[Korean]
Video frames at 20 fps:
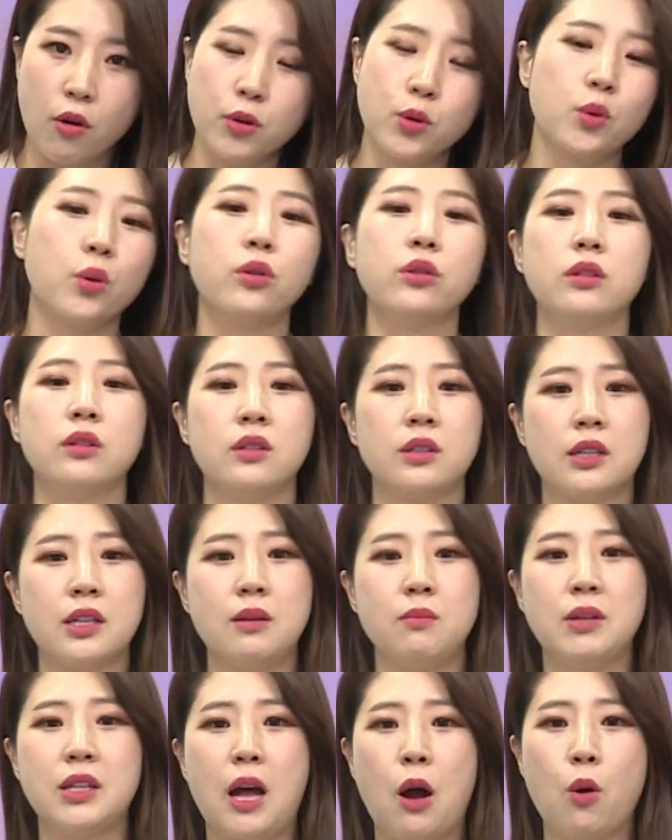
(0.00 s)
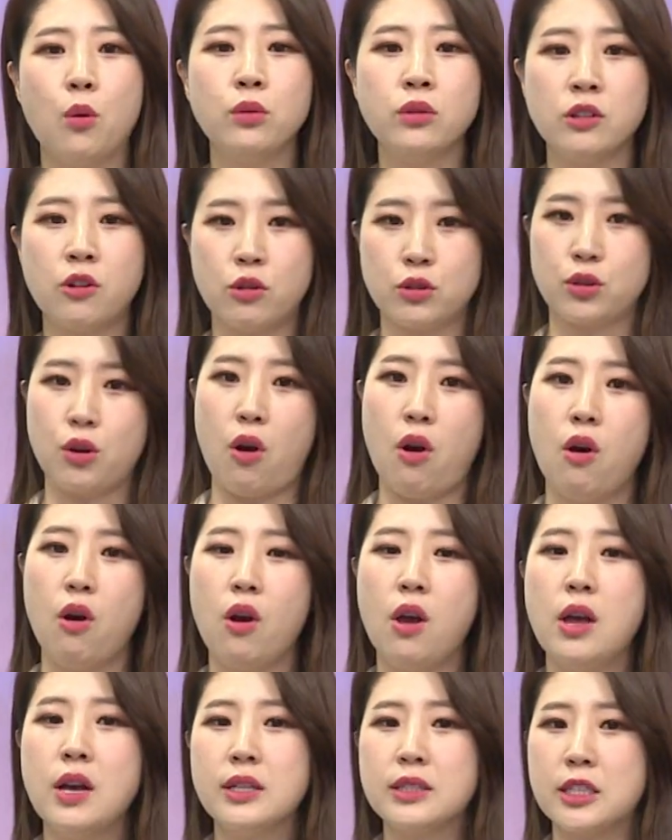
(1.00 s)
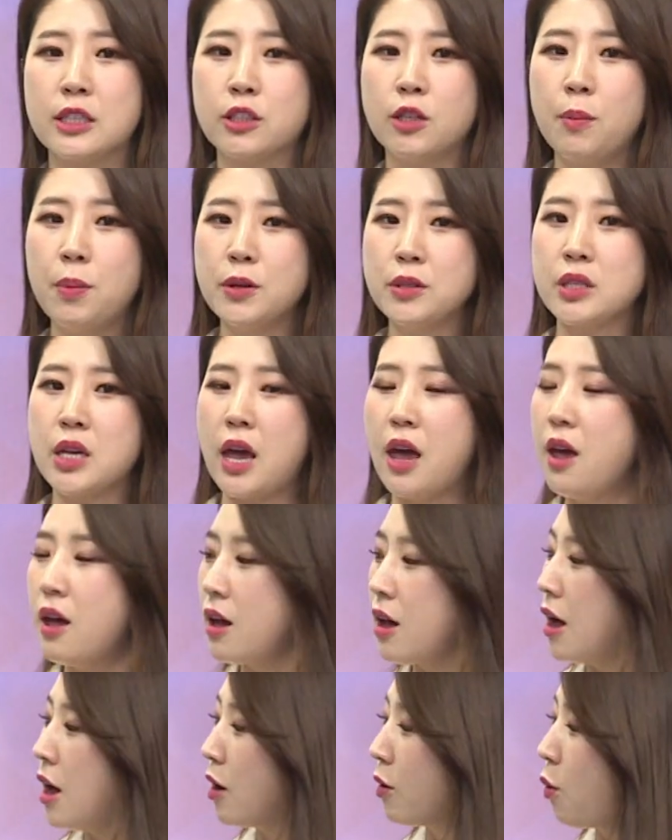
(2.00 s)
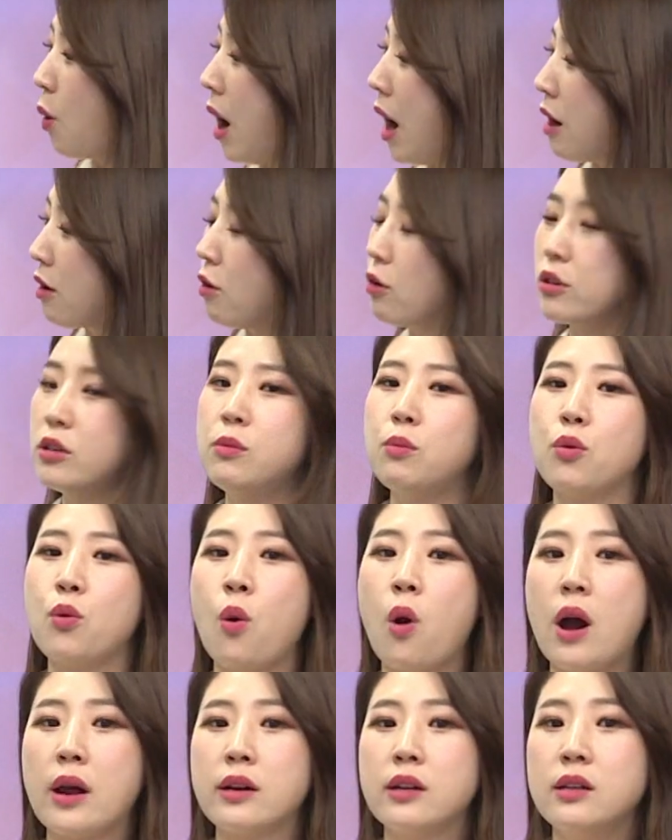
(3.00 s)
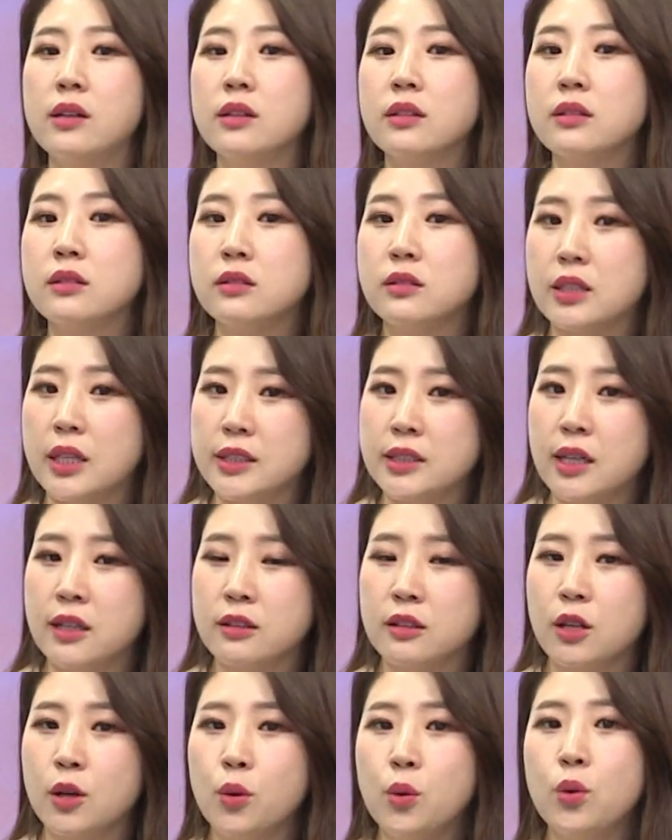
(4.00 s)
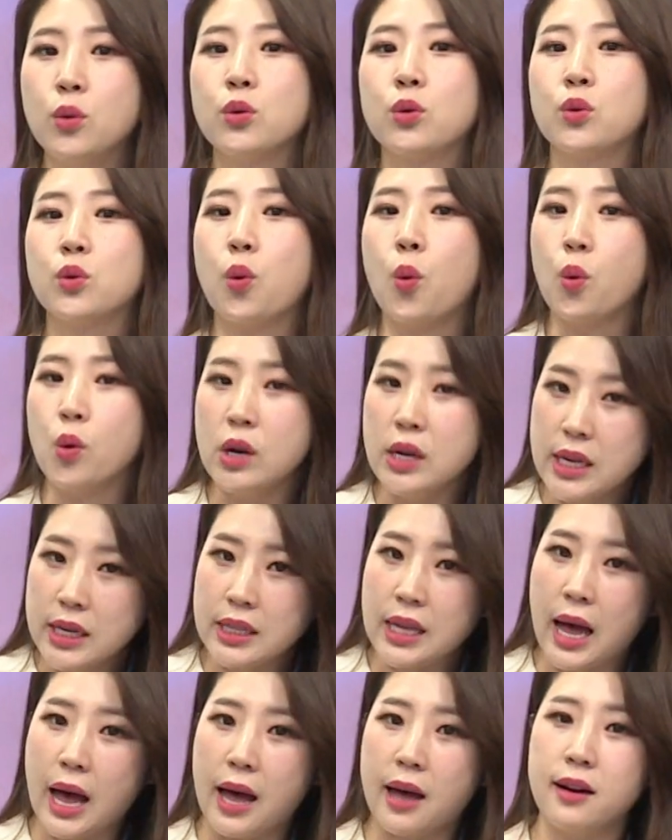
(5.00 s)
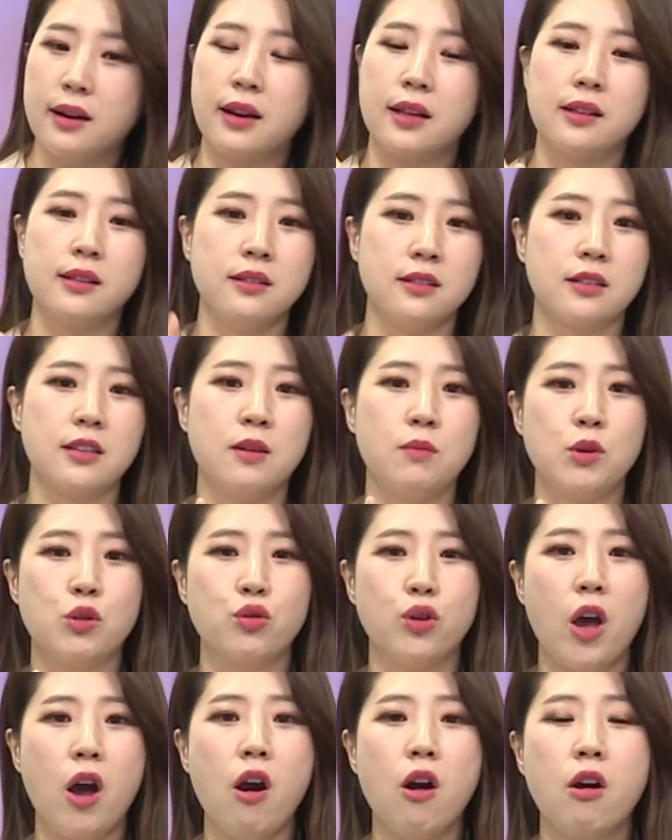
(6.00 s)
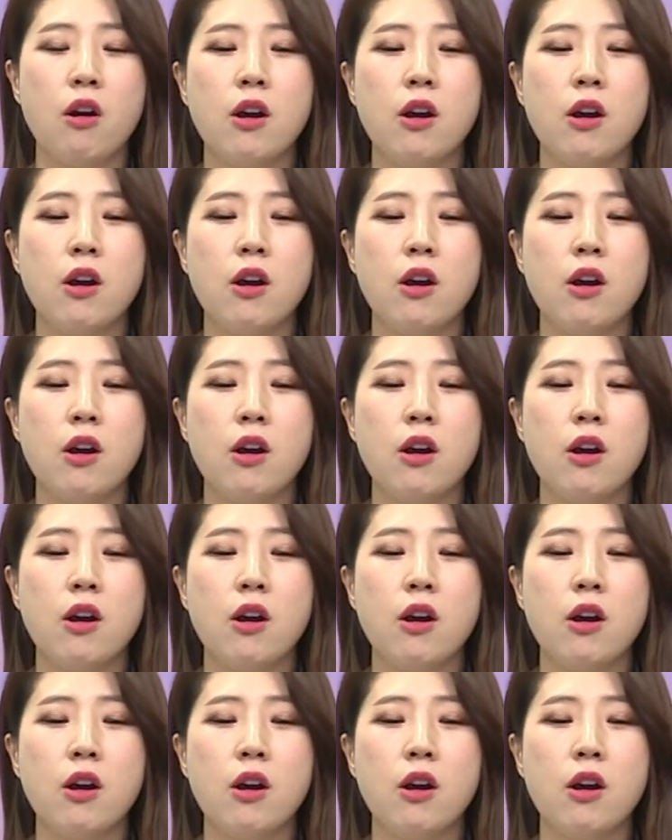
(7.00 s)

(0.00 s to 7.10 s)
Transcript: 이런 느낌이 나오는 거죠. 자, 첫 번째, 과거를 뭔가를 제 상태로 돌리다 라는 느낌이고요.